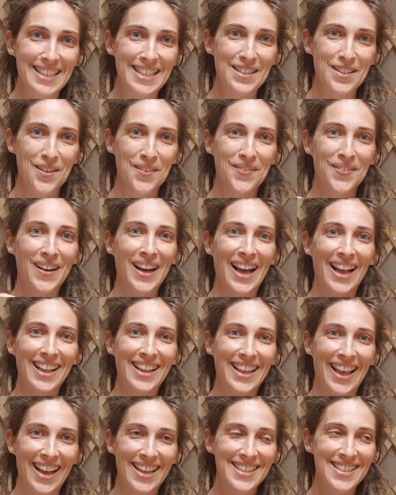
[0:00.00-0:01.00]
qui se
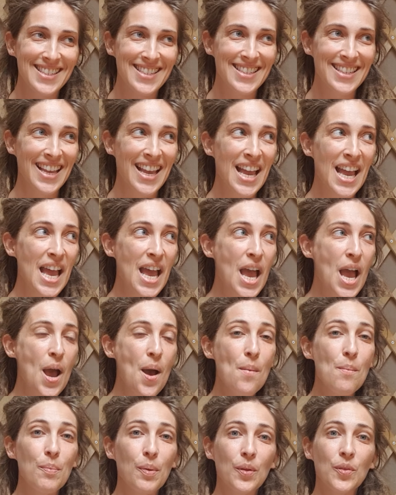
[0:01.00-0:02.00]
fracassent
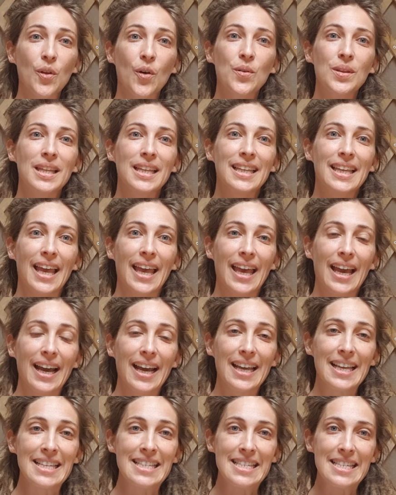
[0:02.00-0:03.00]
pendant une guerre.
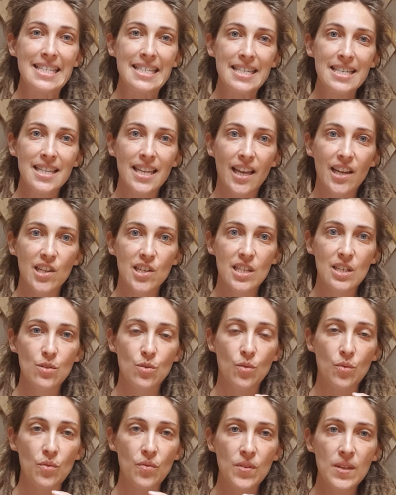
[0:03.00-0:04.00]
Et ces énergies
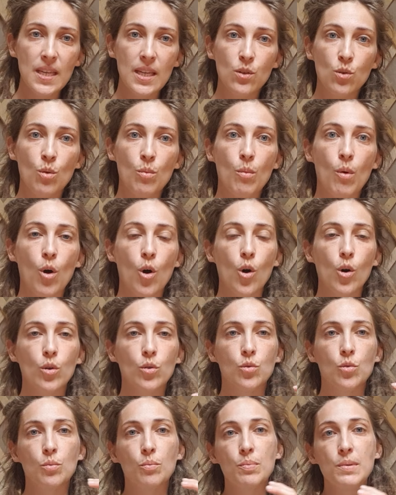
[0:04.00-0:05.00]
de vie et de mort,
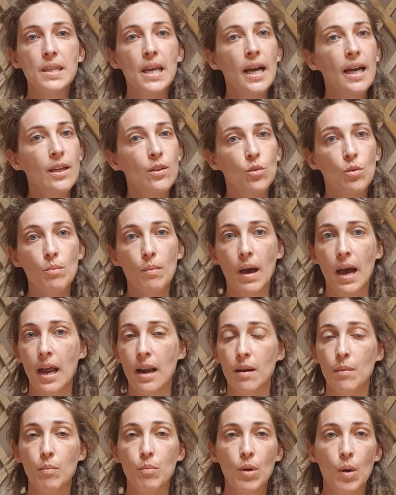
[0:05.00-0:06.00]
de bien et de
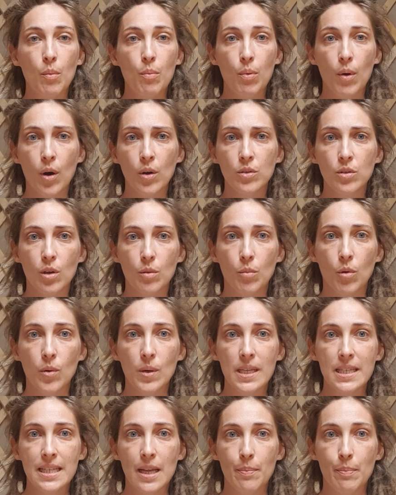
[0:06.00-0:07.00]
mal, peu importe comment on
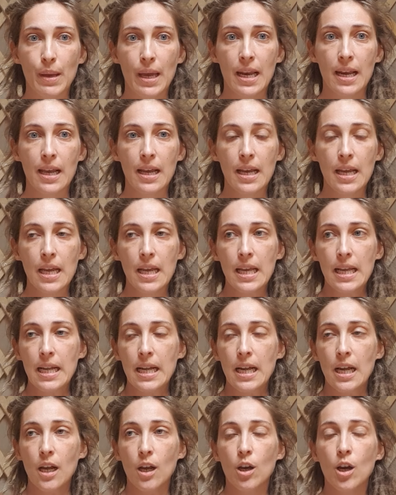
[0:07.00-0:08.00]
les appelle,
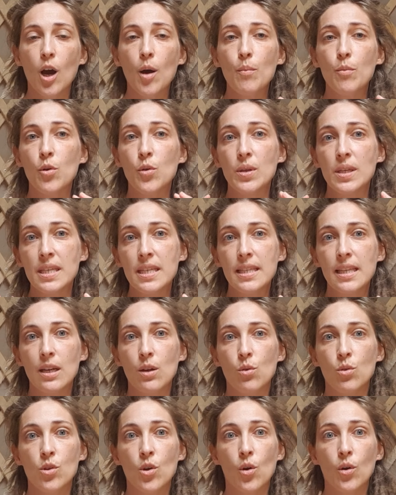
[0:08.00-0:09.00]
comme le yin et
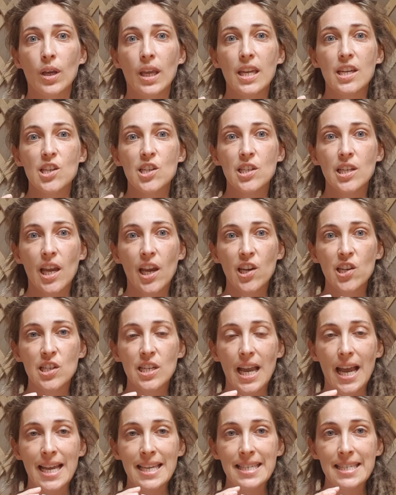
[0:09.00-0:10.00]
le yang, cherchent
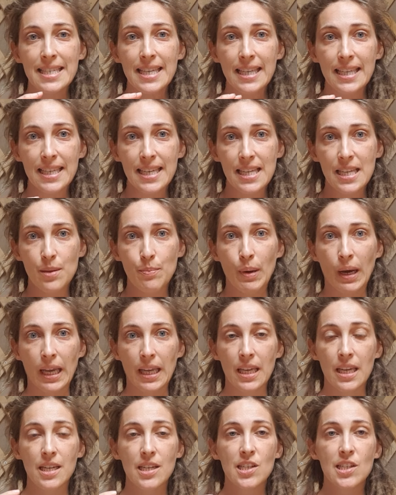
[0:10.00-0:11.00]
à
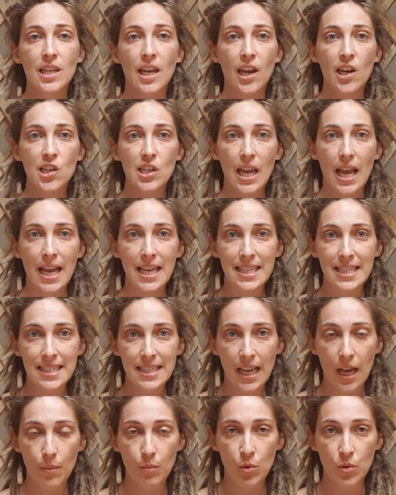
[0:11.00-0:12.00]
s'équilibrer, cherchent à
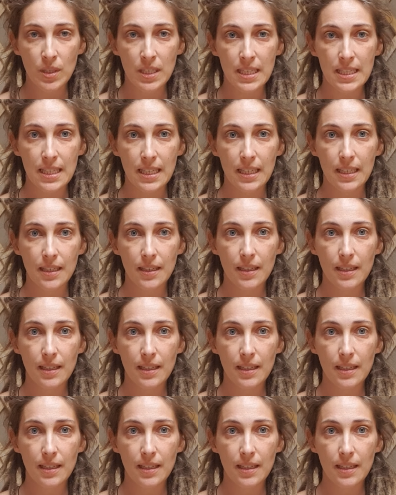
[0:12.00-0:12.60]
s'harmoniser.